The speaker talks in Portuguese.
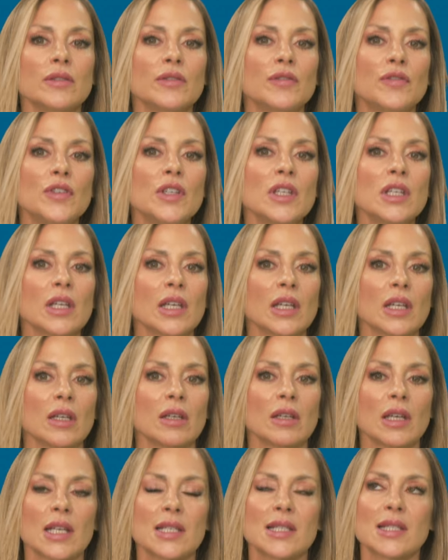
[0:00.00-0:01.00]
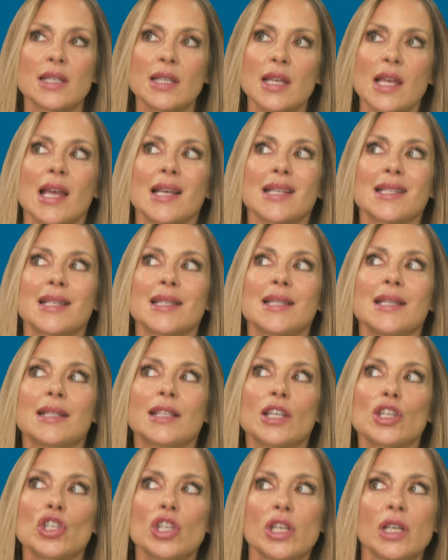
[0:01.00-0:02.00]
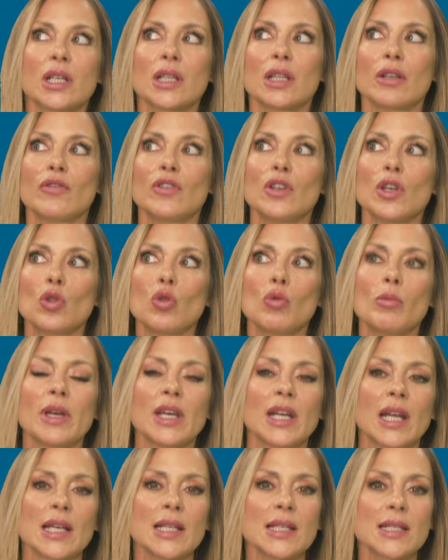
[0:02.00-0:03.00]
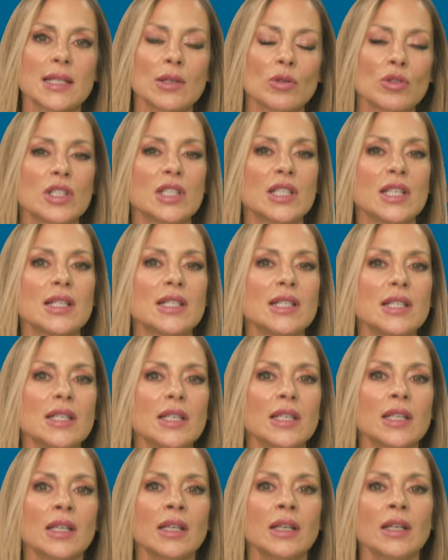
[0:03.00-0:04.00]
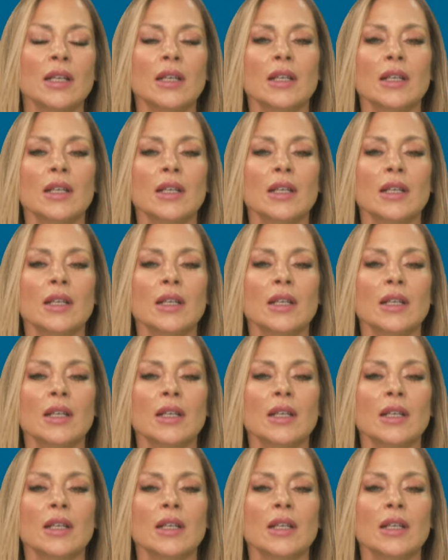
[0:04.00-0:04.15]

vinha, essa, essa dita esquerda vinha de uma herança onde se dizia,